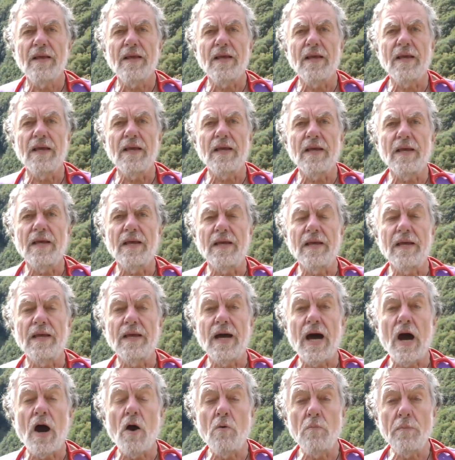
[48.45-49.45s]
eh,
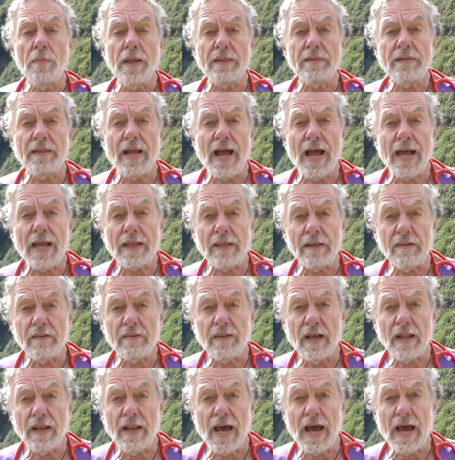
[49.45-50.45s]
aumentare i
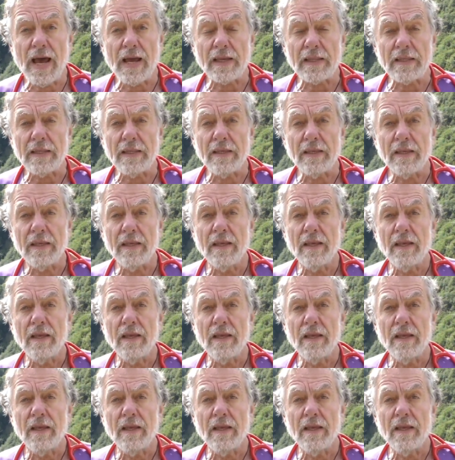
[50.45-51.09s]
salari,